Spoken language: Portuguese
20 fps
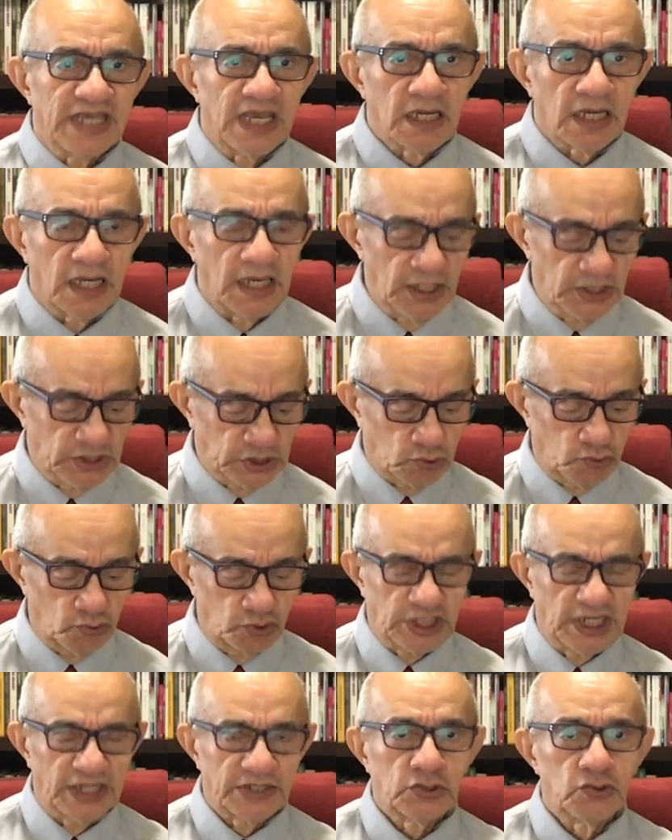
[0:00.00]
em Cristo
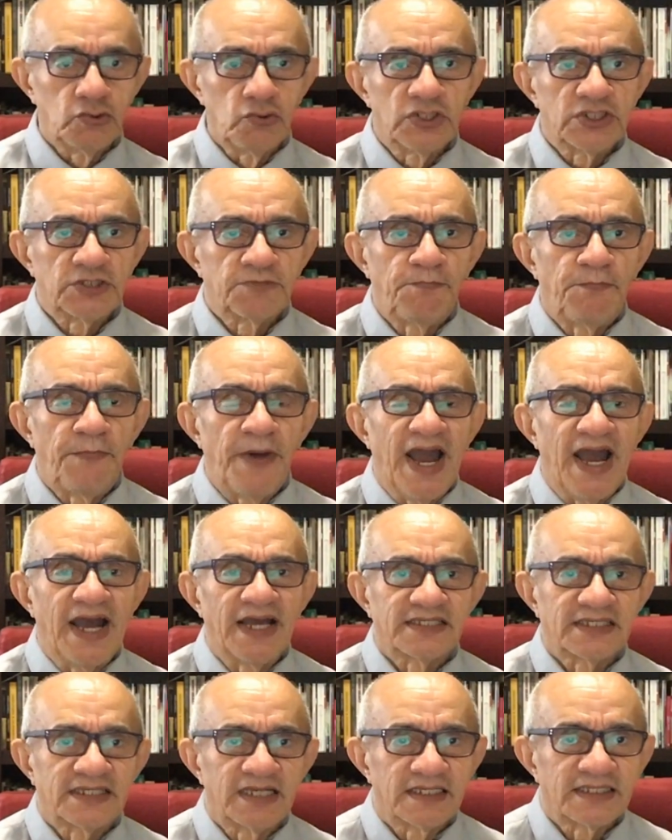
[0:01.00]
Jesus,
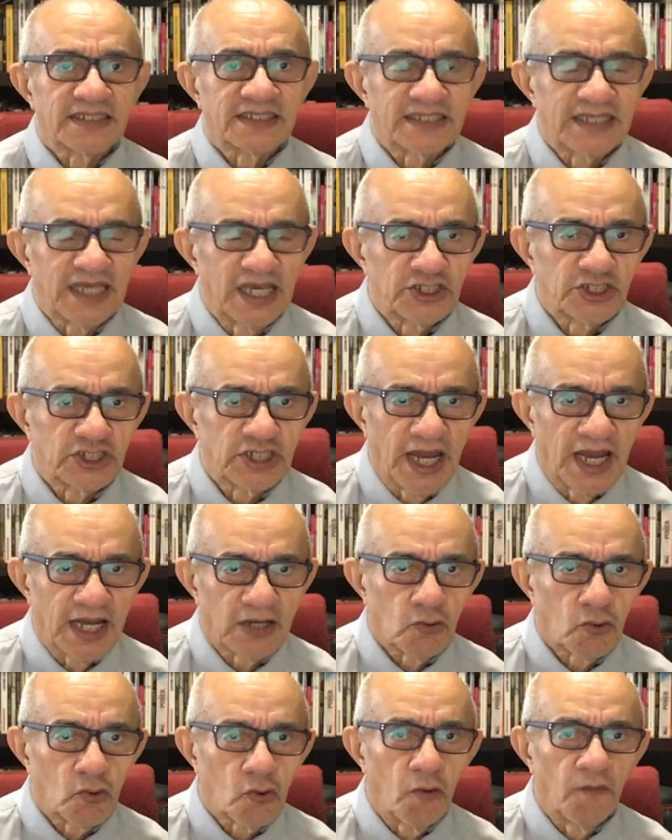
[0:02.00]
paz seja
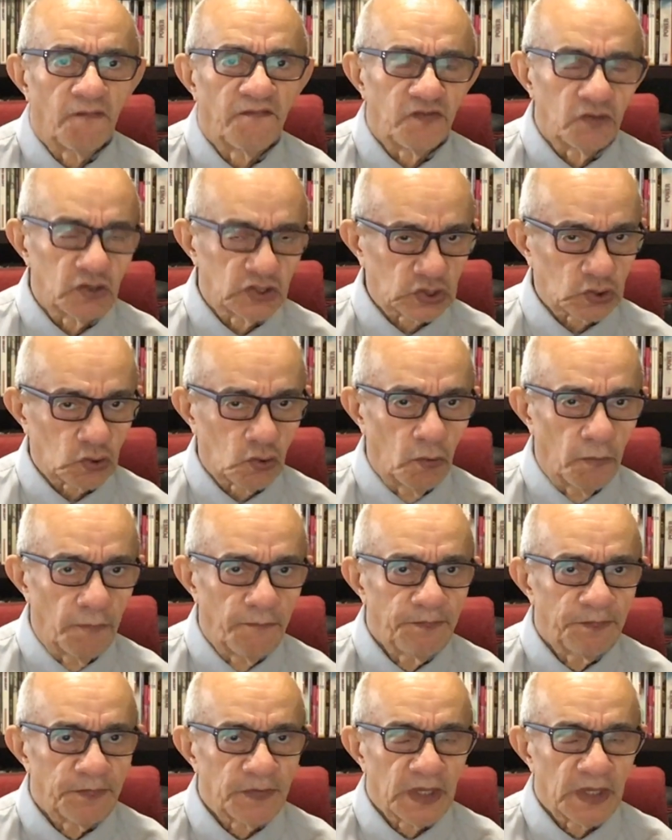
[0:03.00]
convosco.